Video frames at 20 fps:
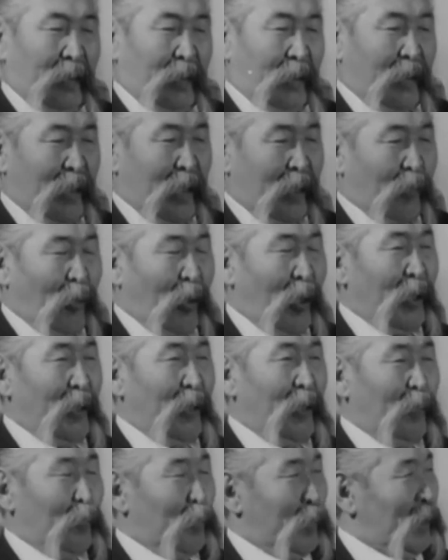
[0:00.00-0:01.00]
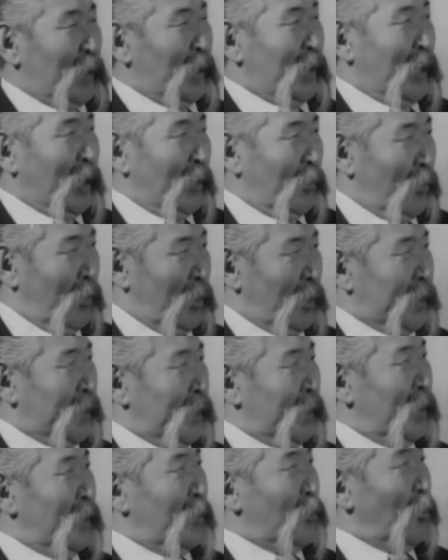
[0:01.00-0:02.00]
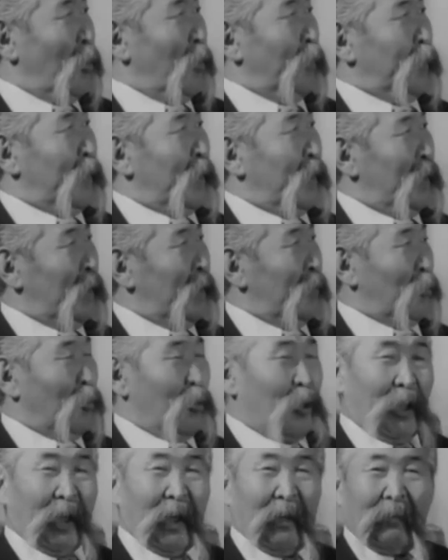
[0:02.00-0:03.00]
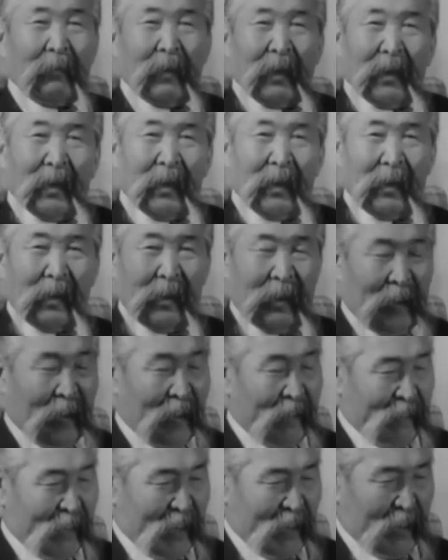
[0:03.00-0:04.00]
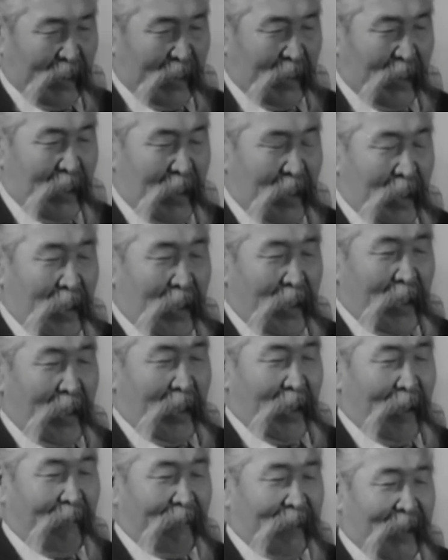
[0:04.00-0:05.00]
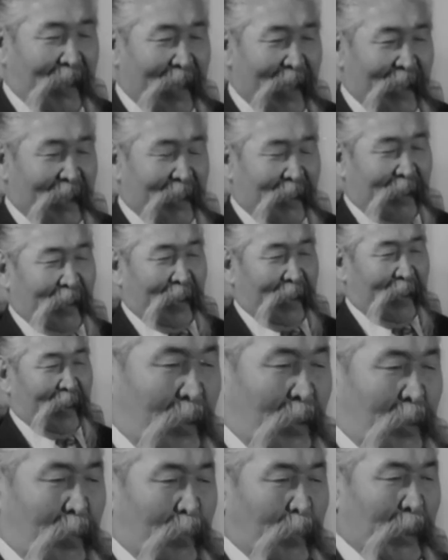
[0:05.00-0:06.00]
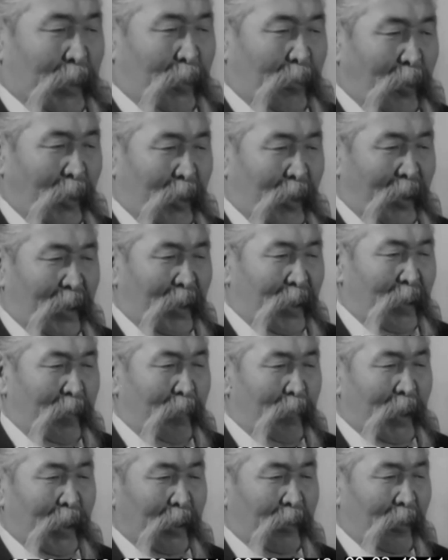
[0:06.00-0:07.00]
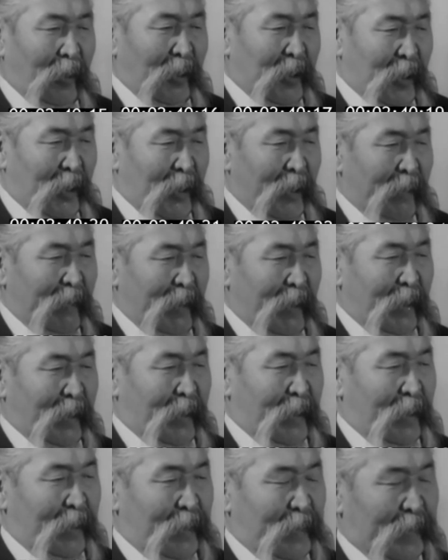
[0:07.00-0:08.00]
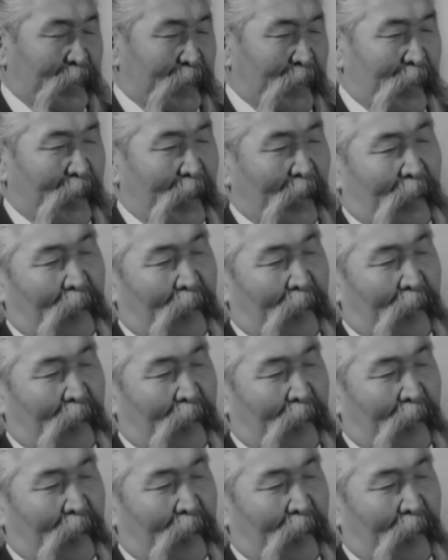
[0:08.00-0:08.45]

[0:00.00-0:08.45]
какой он был хороший, добрый, душевный человек. А в Сальске Подходит один молодой человек, лет